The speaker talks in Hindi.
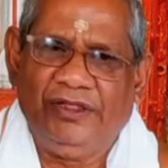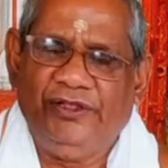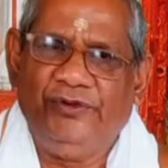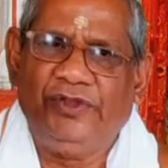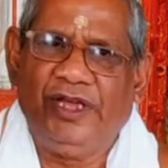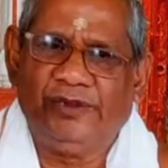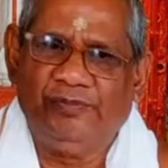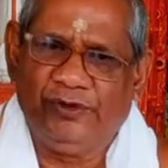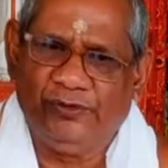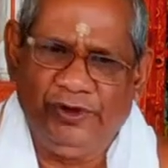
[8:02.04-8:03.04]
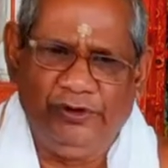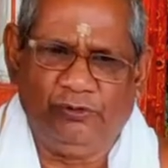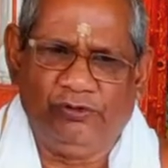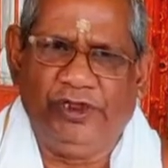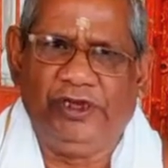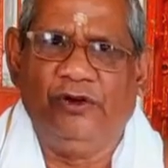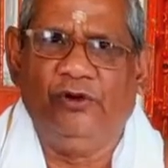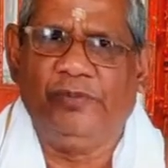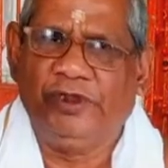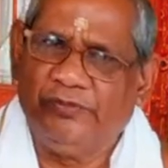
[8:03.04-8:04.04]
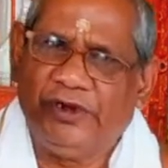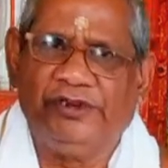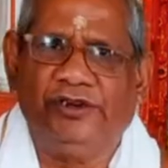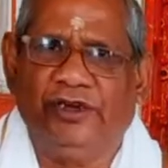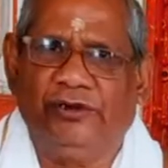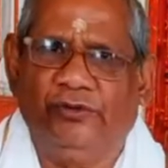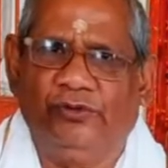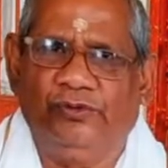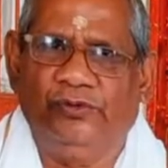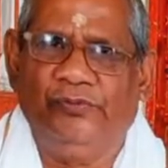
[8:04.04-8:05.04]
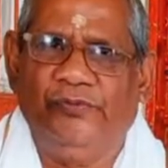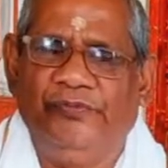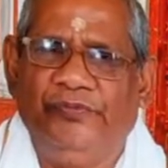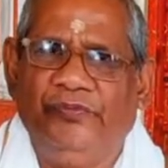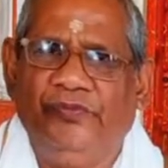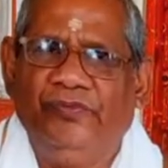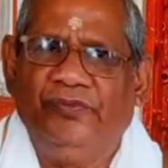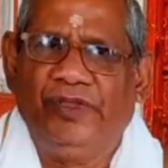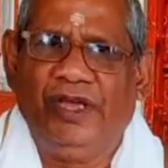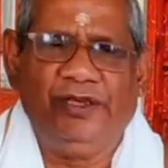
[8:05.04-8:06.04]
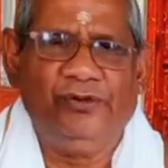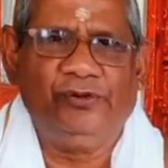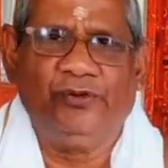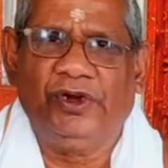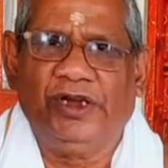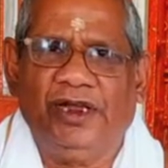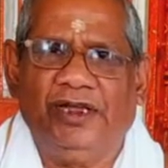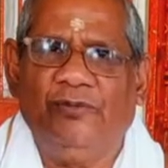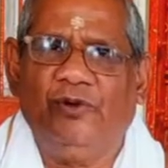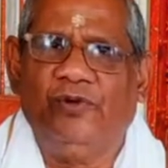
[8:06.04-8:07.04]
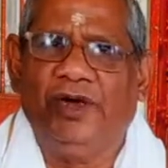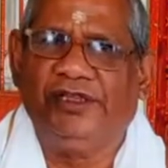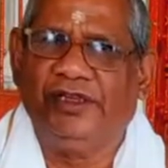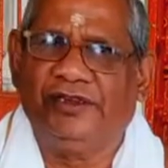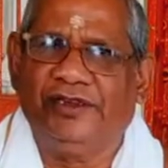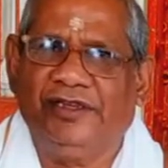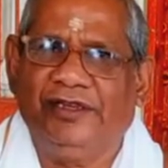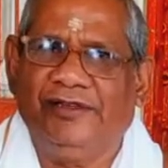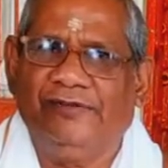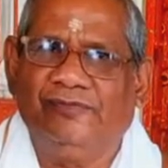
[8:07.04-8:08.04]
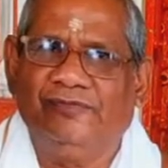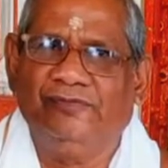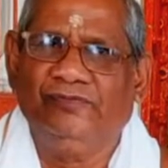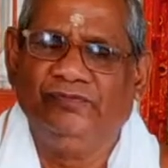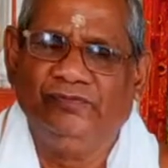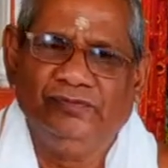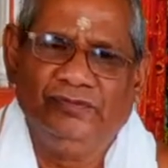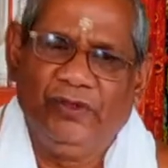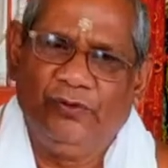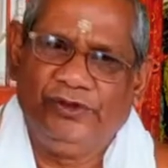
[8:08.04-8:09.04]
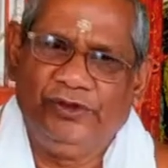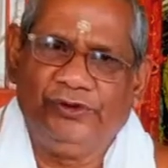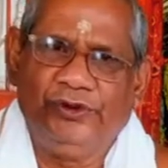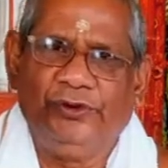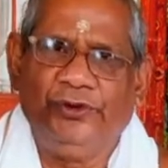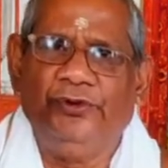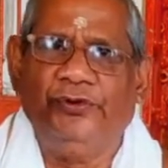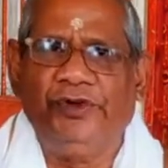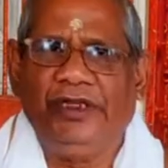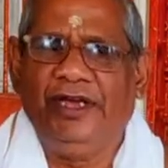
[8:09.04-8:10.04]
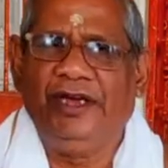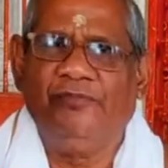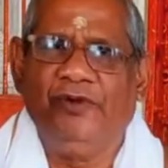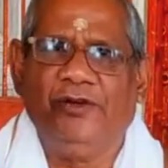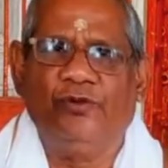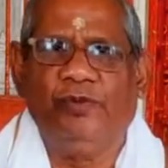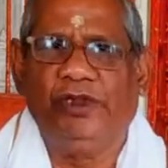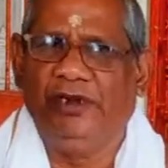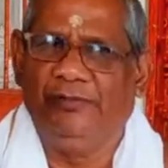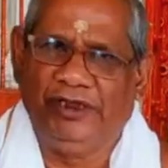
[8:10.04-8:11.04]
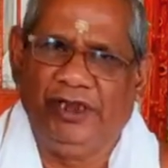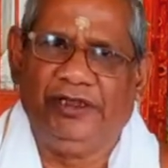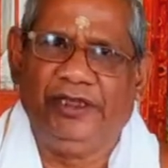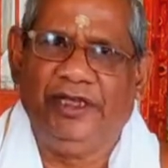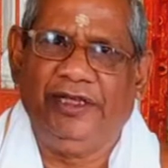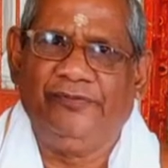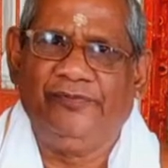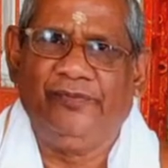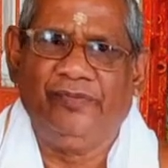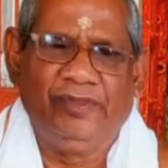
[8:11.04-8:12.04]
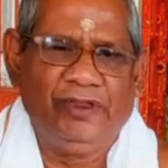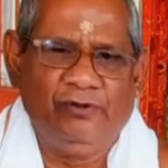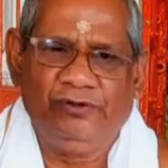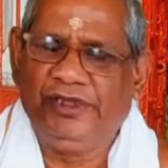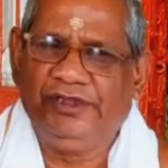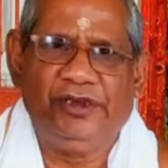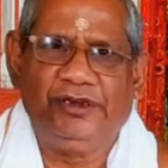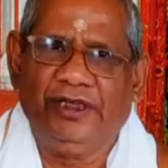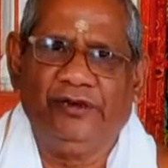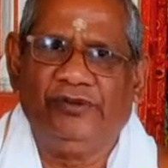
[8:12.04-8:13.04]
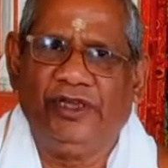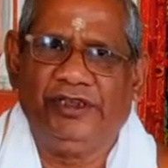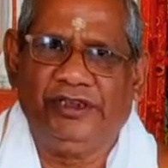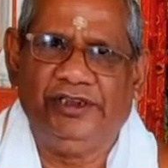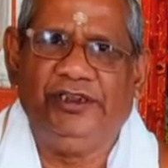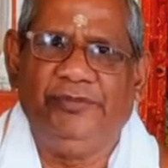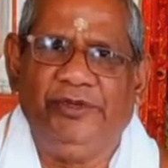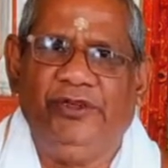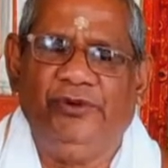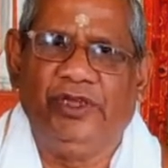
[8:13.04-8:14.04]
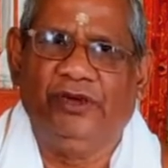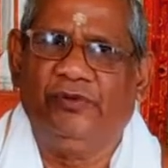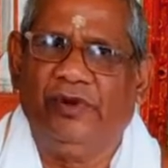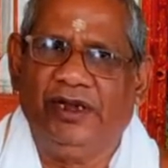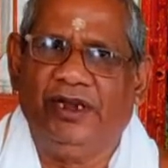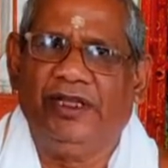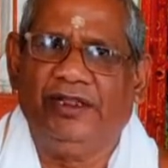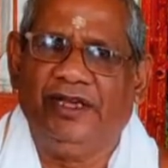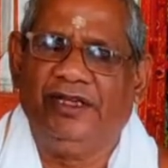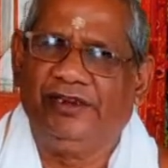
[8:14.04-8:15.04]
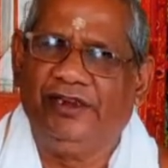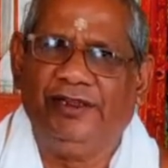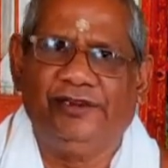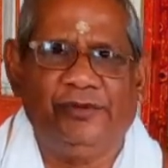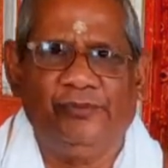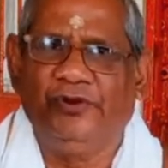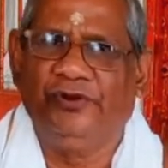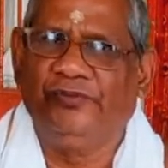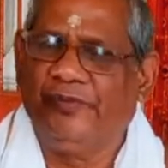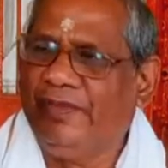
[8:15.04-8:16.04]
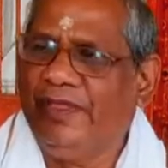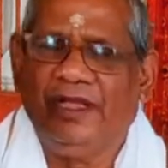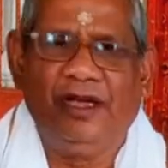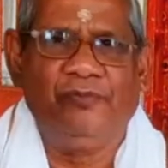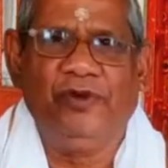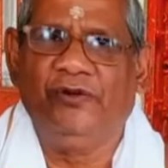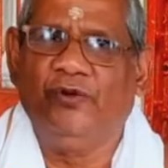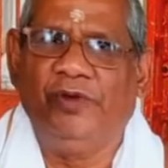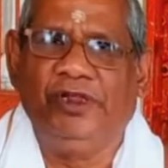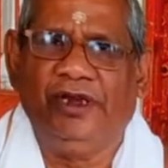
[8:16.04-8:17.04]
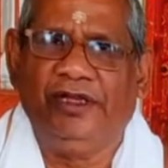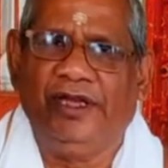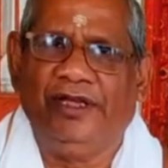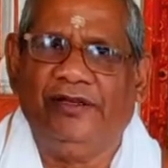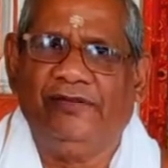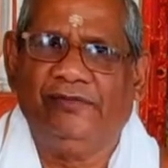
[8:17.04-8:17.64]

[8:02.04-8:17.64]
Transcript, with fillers: दियोदास में कोई नुक्स निकालो पथभ्रष्ट कर दो उसको ताकि उसको हटा के हम लोग वहाँ चल सकें वो चौसठवें योगनी यहाँ अपना रूप बदल बदल के आए उसके शर्तानुसार किसी देवी देवता को आना नहीं था इसलिए सब अपना रूप बदल के आए